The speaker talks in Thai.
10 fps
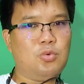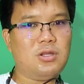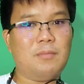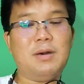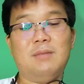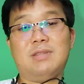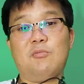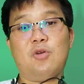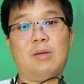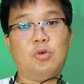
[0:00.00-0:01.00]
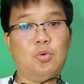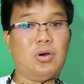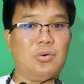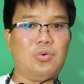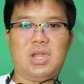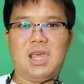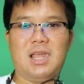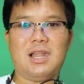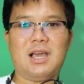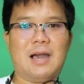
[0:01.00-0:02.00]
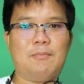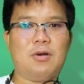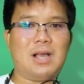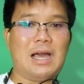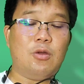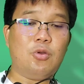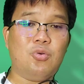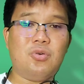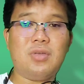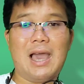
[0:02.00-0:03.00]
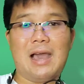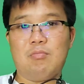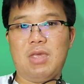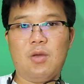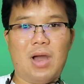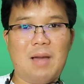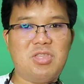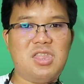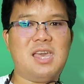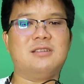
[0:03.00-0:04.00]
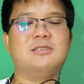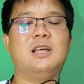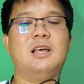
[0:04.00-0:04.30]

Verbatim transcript: คุณต้องเพิ่มเติมความรู้ของคุณเองนะครับเพราะการลงทุนทุกอย่างมีความเสี่ยง